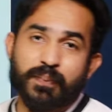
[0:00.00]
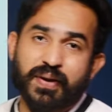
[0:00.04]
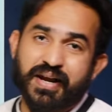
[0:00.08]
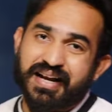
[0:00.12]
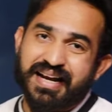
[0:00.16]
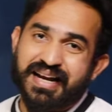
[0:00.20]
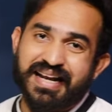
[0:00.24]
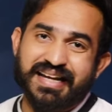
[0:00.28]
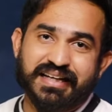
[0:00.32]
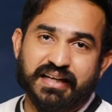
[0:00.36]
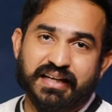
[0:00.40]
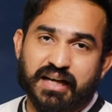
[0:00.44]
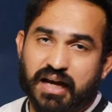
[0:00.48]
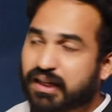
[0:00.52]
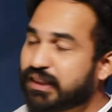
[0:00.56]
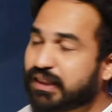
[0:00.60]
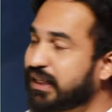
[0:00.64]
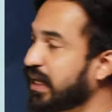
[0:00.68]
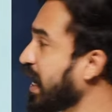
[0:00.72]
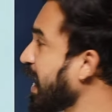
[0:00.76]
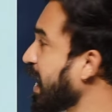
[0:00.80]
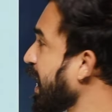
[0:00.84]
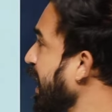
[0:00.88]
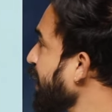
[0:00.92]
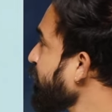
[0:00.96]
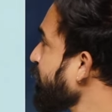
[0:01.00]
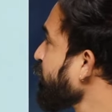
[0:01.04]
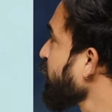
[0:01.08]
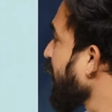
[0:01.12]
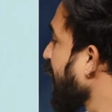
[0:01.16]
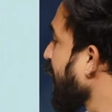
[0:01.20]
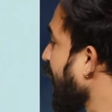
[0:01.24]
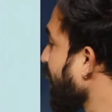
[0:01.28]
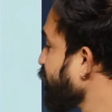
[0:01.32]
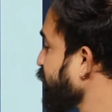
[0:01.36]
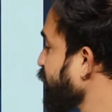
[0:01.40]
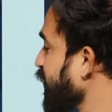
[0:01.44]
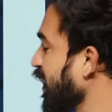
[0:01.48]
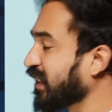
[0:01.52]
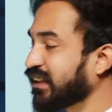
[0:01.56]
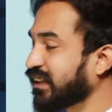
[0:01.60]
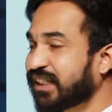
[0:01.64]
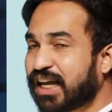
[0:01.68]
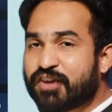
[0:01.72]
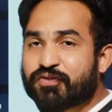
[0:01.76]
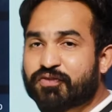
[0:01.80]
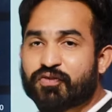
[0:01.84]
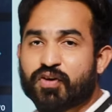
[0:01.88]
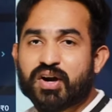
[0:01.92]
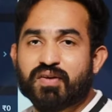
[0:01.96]
पे क्लिक कर देना है अब
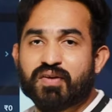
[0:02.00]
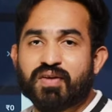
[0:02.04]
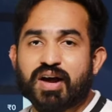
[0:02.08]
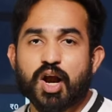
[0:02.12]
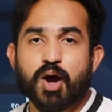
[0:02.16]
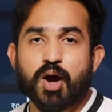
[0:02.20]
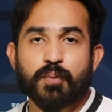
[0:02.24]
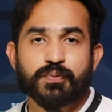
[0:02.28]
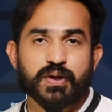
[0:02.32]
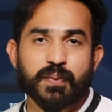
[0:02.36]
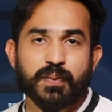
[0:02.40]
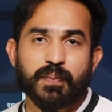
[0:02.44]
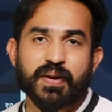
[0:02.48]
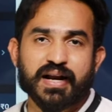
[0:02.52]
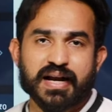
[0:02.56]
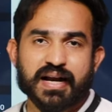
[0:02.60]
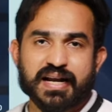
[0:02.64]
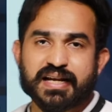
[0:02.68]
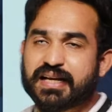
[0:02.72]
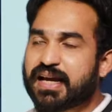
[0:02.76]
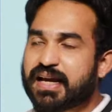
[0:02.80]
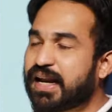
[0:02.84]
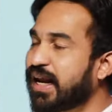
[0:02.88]
जैसे ही फंड वाले ऑप्शन पे क्लिक